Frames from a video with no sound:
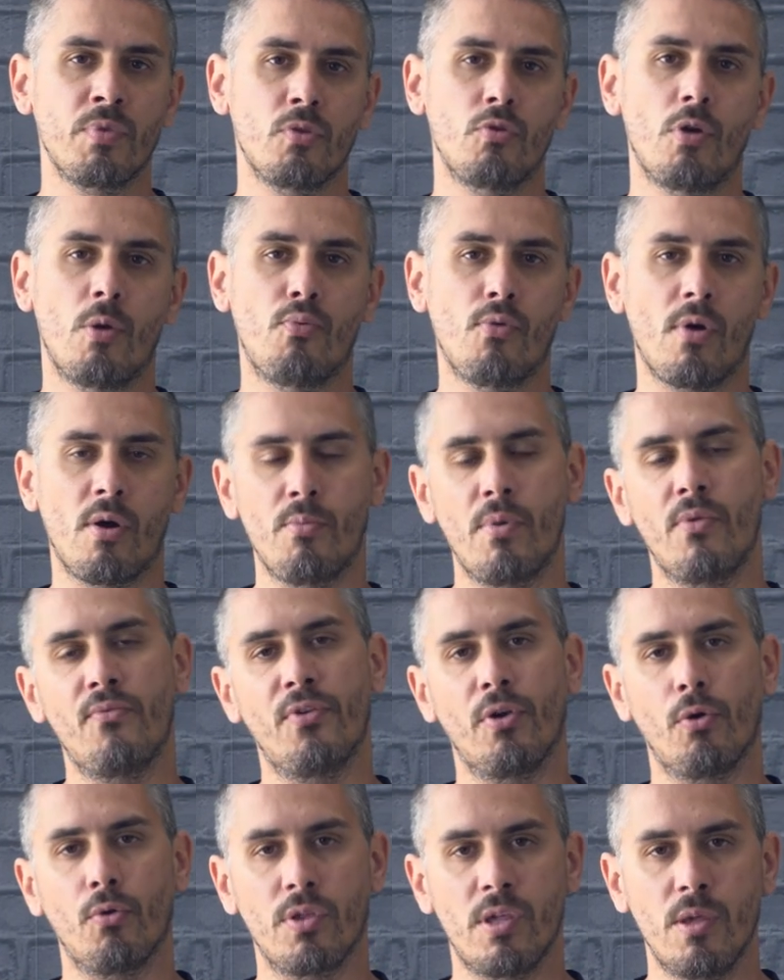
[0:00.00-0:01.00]
Tu vas pouvoir même
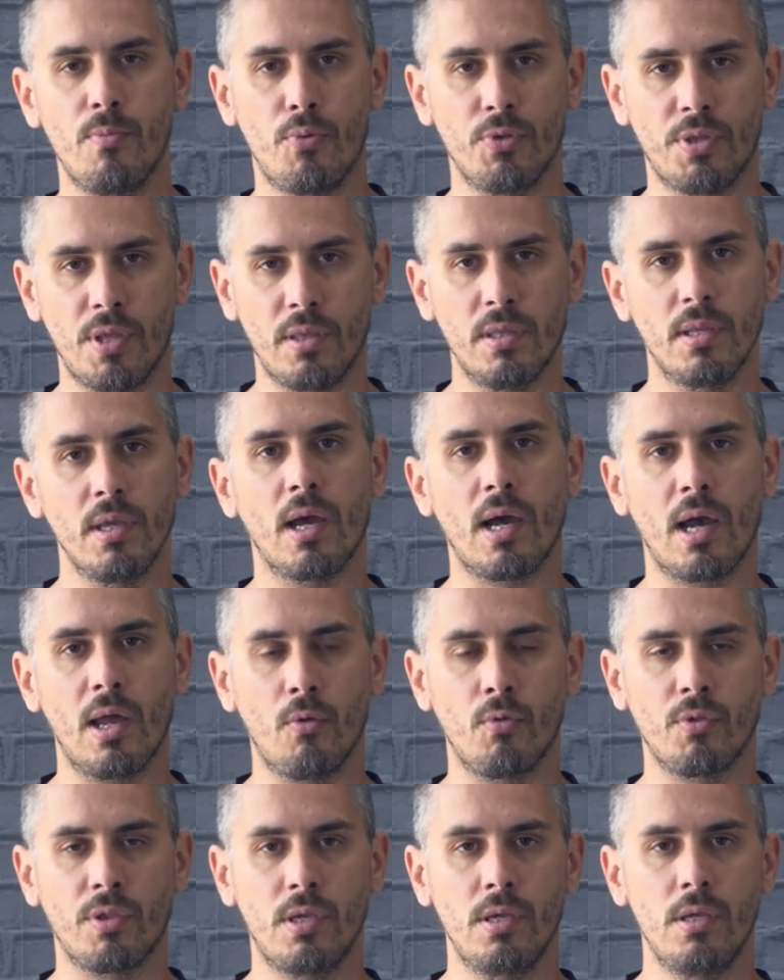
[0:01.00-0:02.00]
faire aussi peut-être des
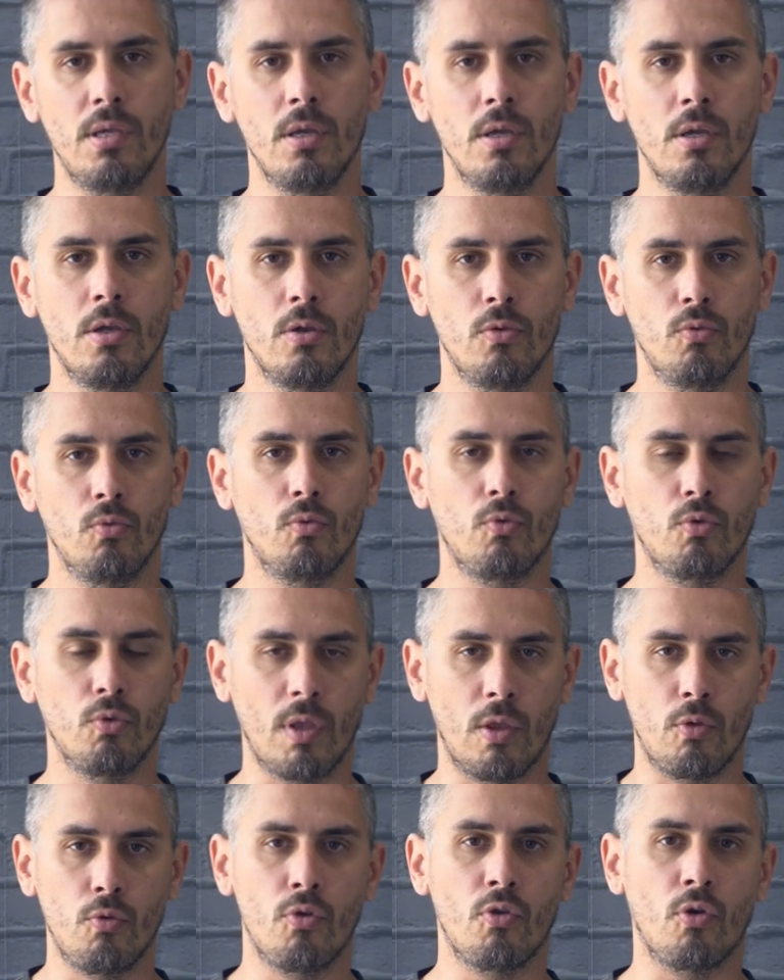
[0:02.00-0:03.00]
ralentis, donc où
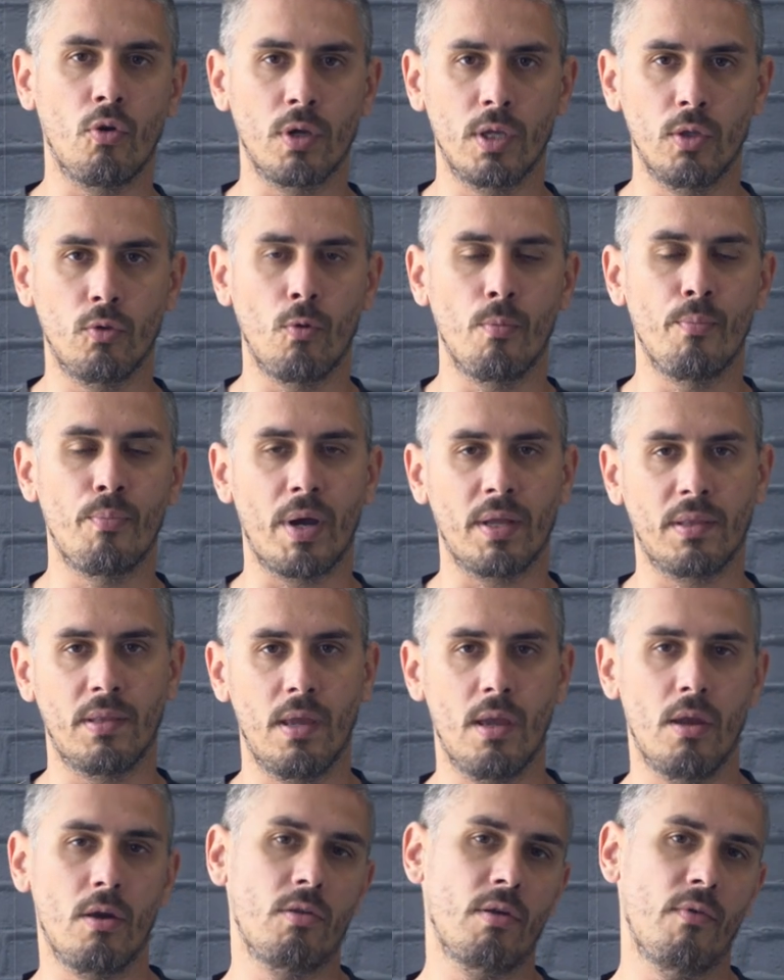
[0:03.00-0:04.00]
tu as du sang qui tombe par
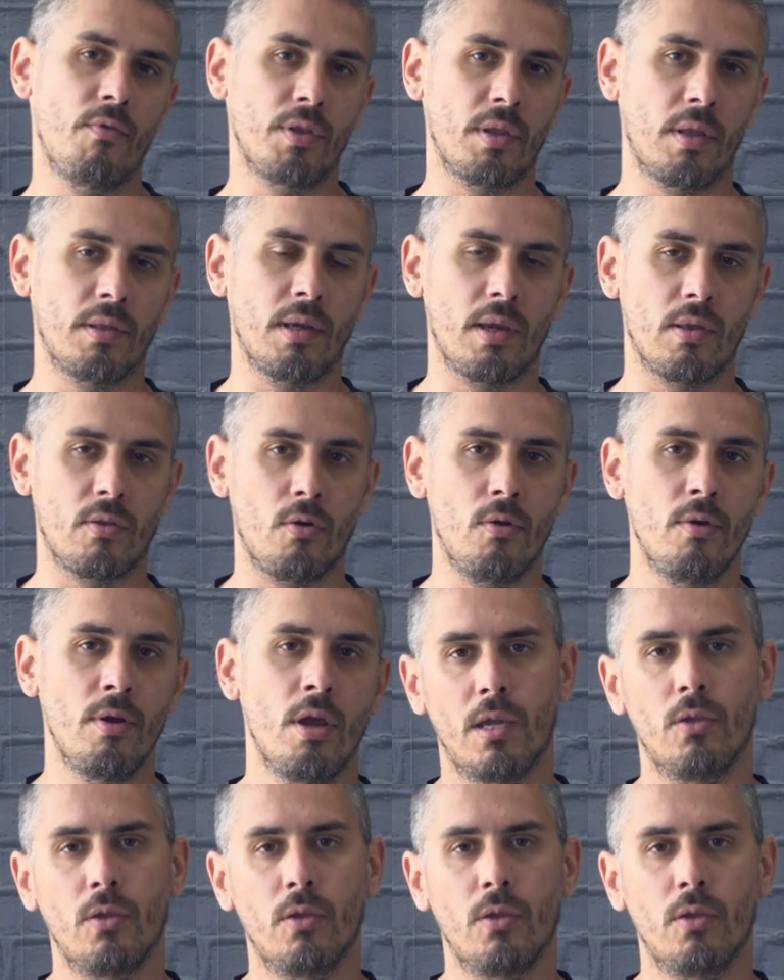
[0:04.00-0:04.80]
terre, ça va être intéressant.